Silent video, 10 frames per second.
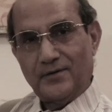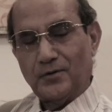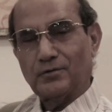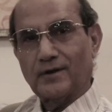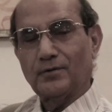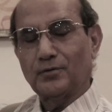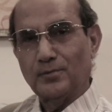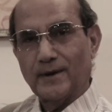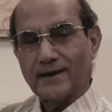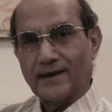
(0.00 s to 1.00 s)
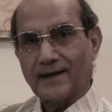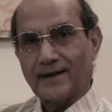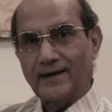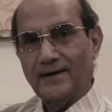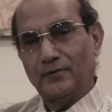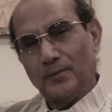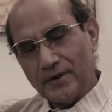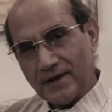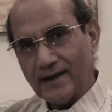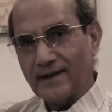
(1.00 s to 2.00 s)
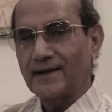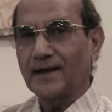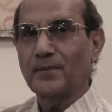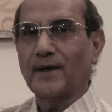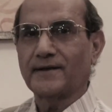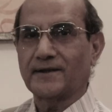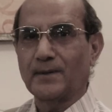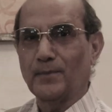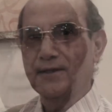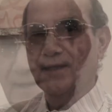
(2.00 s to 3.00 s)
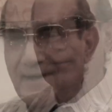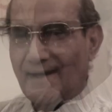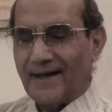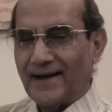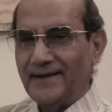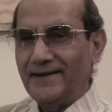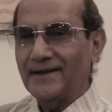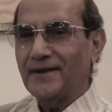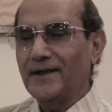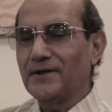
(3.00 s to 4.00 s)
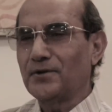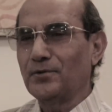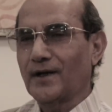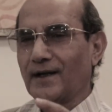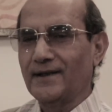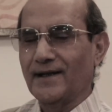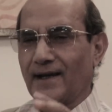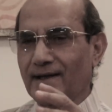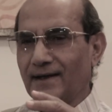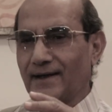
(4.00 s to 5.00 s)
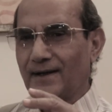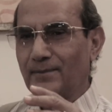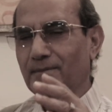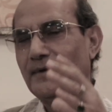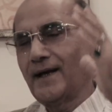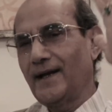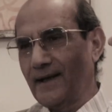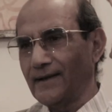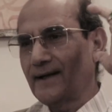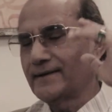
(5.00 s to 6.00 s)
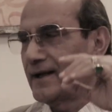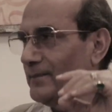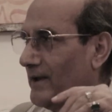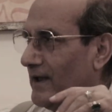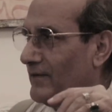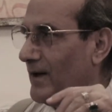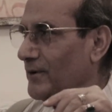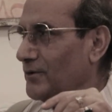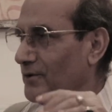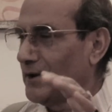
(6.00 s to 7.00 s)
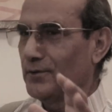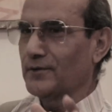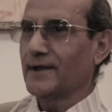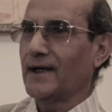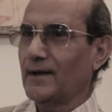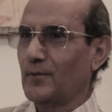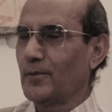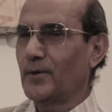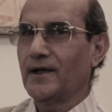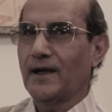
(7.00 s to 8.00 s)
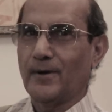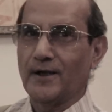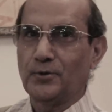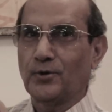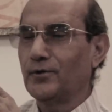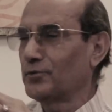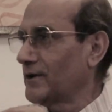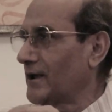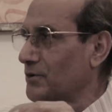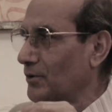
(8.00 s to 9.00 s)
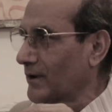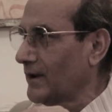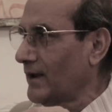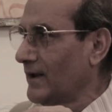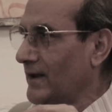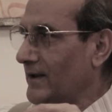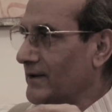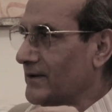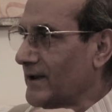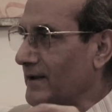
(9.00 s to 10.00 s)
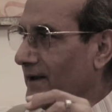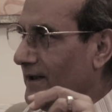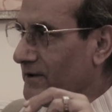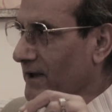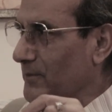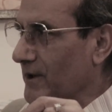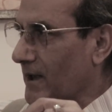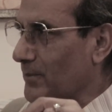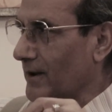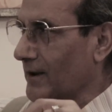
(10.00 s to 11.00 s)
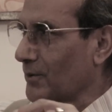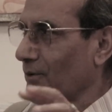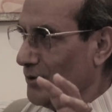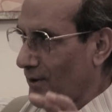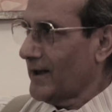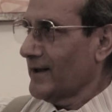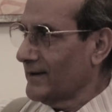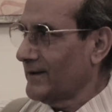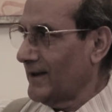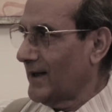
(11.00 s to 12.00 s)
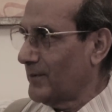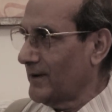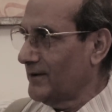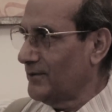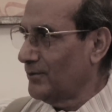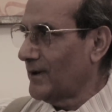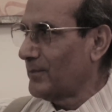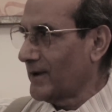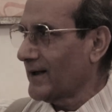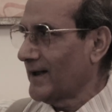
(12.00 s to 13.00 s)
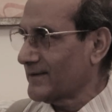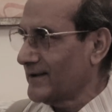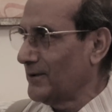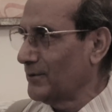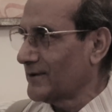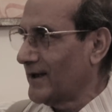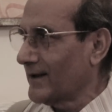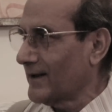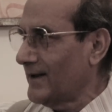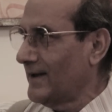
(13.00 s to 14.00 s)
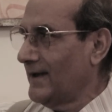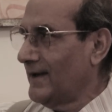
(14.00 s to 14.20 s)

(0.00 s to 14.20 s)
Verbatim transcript: जो उस वक्त हुकूमत कर रहा था वो भी चाहता था कि पाकिस्तान बन जाए अगर ये थेरी शुरू कर दी जाएगी कि हम ढाई हज़ार साल पहले वहाँ पे तो हिंदुस्तान की बहुत बड़ी आबादी को हिंदुस्तान छोड़ के सेंट्रल एशिया में जाना पड़ेगा कोई जो आर्यंस है यहाँ पर जो अपर कास्ट है हिंदुस्तान का